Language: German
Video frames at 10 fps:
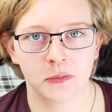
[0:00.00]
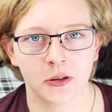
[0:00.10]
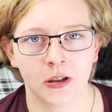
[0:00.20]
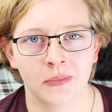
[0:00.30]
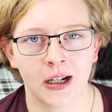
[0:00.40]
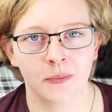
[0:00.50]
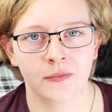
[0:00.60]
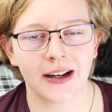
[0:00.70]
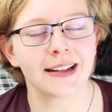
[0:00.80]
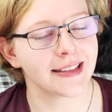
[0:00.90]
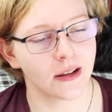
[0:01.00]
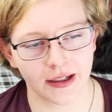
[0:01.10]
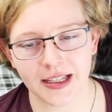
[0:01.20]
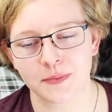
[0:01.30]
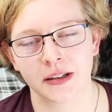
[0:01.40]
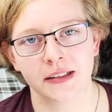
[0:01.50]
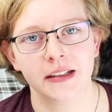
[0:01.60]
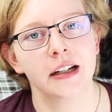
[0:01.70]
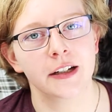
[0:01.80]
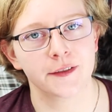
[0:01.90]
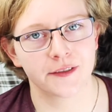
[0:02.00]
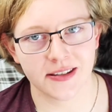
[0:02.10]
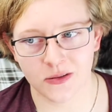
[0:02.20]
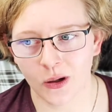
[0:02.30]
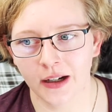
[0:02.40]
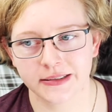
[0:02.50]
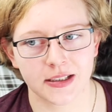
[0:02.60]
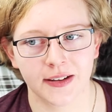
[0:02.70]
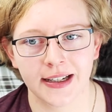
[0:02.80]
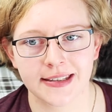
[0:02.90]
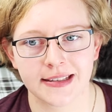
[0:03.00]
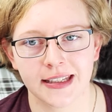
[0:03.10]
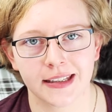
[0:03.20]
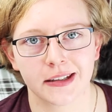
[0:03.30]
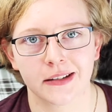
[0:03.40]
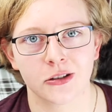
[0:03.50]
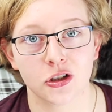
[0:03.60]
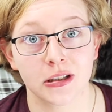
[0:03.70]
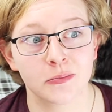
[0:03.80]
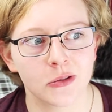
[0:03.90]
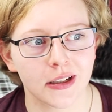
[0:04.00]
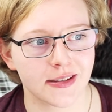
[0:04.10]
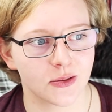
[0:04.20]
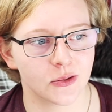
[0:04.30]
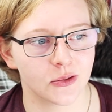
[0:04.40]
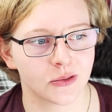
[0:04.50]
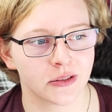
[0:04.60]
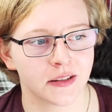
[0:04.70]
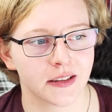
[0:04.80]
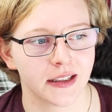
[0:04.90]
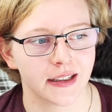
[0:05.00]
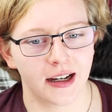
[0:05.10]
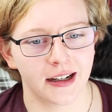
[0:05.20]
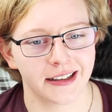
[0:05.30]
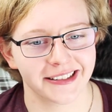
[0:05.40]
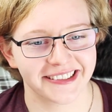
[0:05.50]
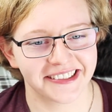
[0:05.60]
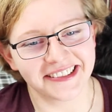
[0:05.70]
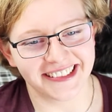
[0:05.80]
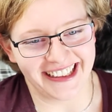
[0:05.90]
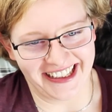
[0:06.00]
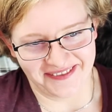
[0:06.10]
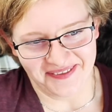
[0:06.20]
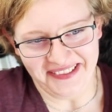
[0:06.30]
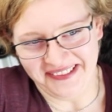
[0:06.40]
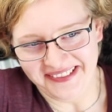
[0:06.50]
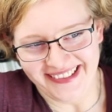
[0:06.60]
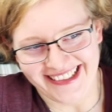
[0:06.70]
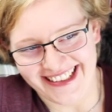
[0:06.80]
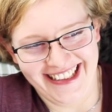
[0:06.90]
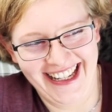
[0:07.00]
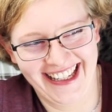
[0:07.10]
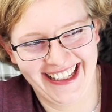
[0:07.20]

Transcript: was wir mitbekommen haben, war sie ja auch erstmal versorgt. Das war jetzt nicht äh, schlimm oder so. Und ja, oh, dann hatten wir einen Hund.